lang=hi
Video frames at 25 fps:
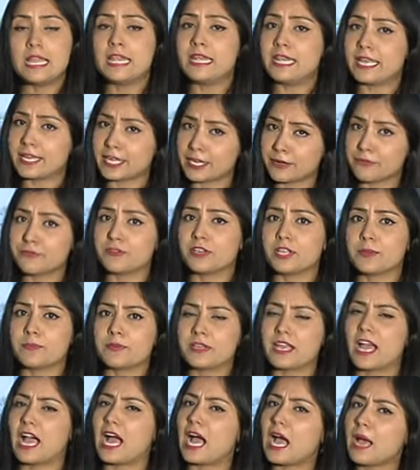लेकिन फिर भी
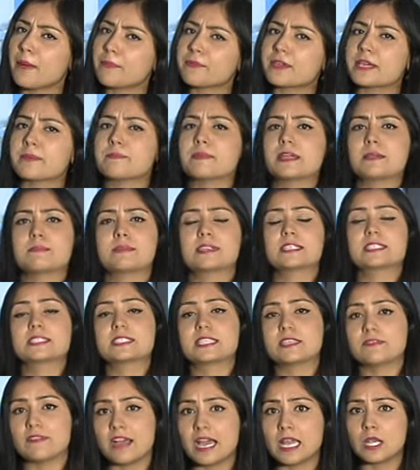आपके मन में
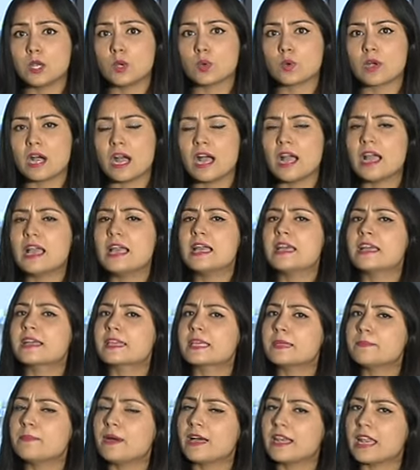सवाल होगा
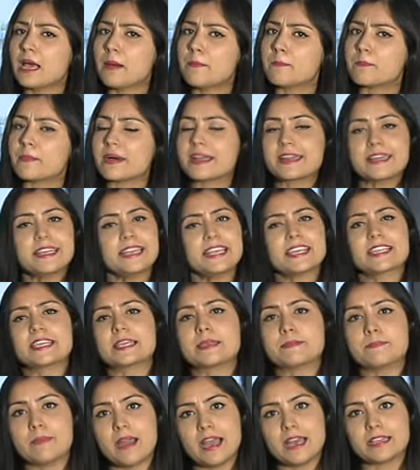कि भला मरने के
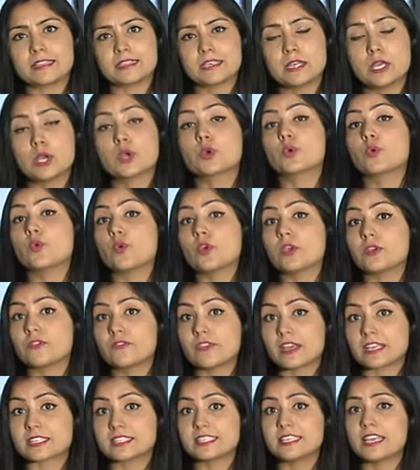बाद कोई
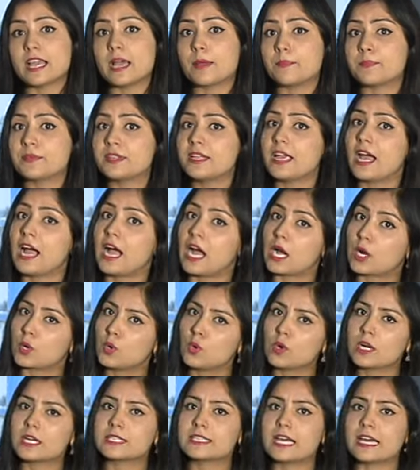व्यक्ति अपनी आंखों
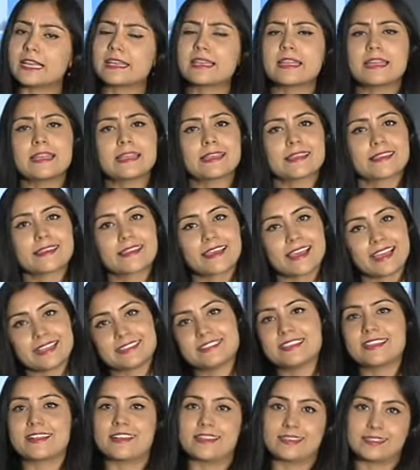का दान
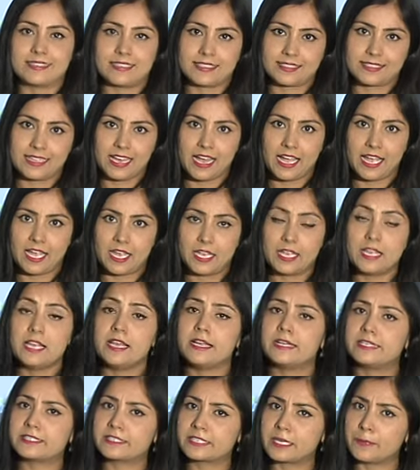कैसे कर सकता है
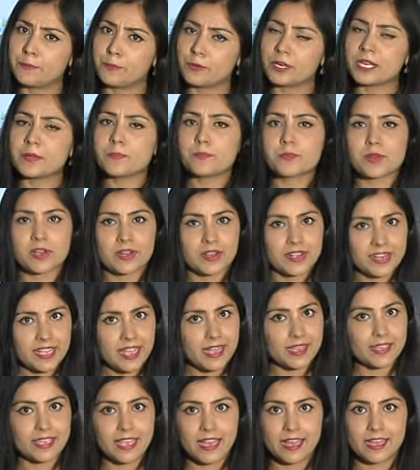इसकी पूरी प्रक्रिया
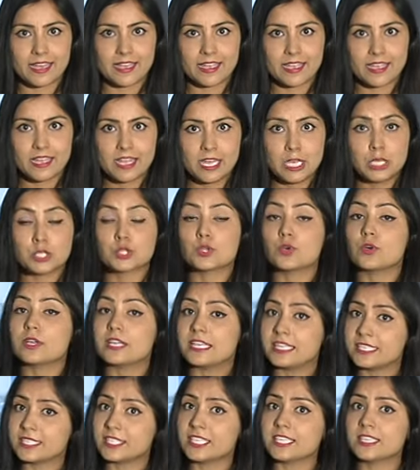क्या है तो
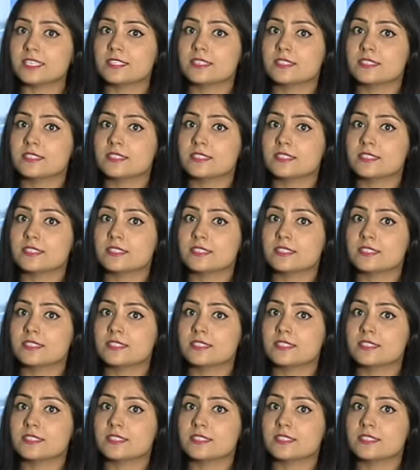इसी